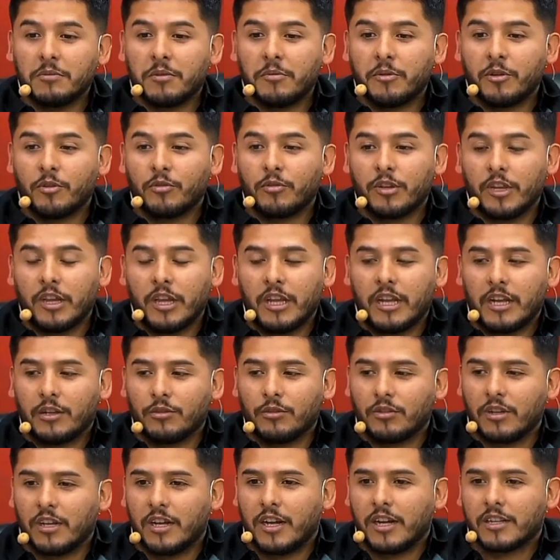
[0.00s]
me vengo
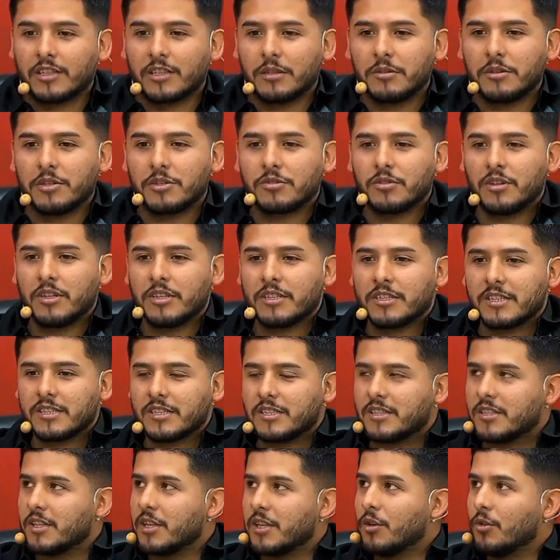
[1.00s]
dedicando a las artes visuales
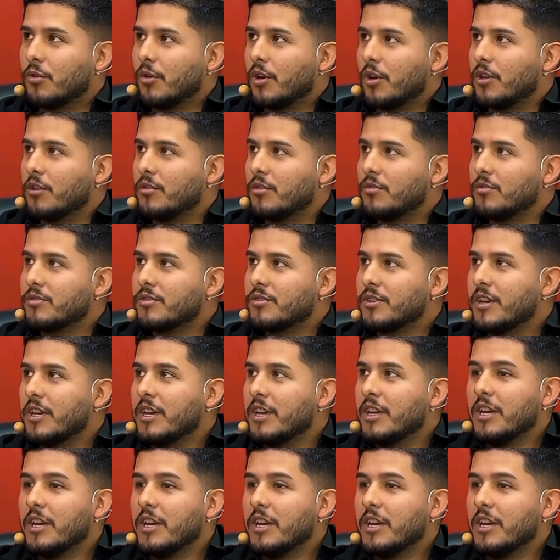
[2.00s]
hace cinco años.